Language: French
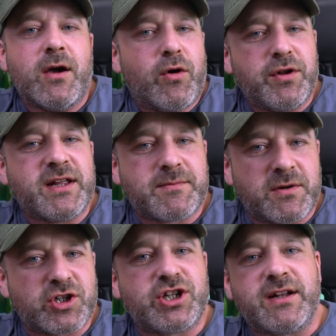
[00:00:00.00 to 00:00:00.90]

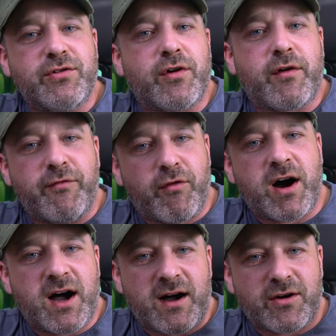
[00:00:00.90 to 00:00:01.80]
honnêtement, j'adore
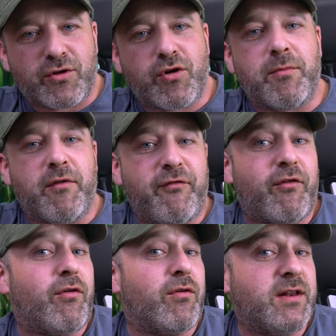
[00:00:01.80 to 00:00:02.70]
voir comment
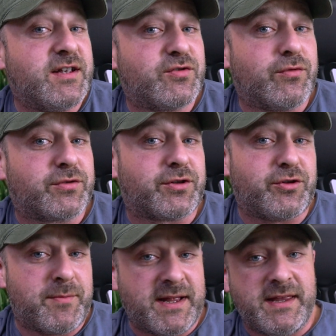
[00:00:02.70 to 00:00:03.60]
font les autres de
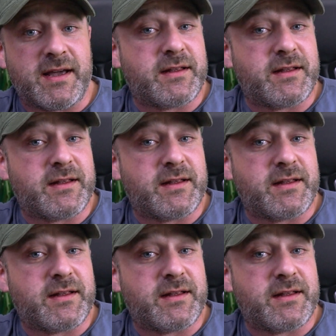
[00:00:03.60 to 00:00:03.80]
manière